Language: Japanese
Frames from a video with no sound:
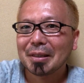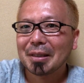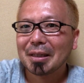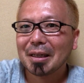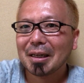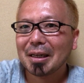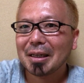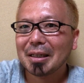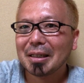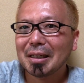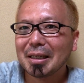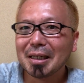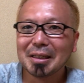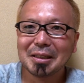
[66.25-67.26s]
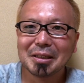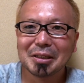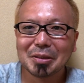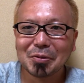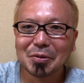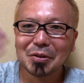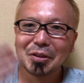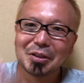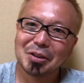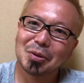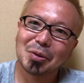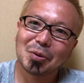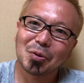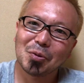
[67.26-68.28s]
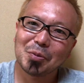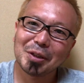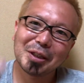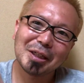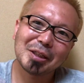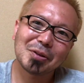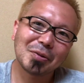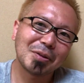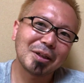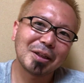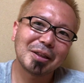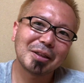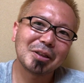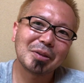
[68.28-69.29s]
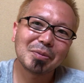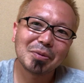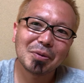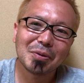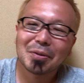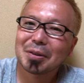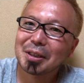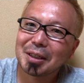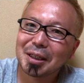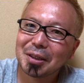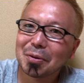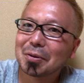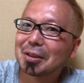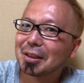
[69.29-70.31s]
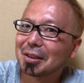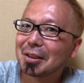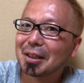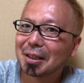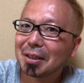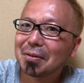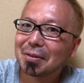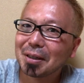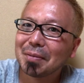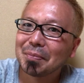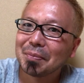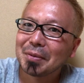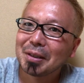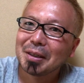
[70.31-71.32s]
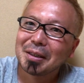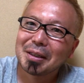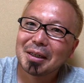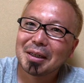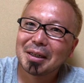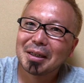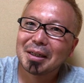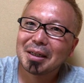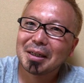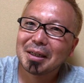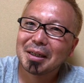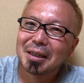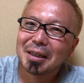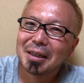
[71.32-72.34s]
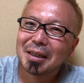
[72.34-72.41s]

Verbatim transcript: だからいかに自分自身とのコミュニケーションで自分を機嫌よくさせてあげるかで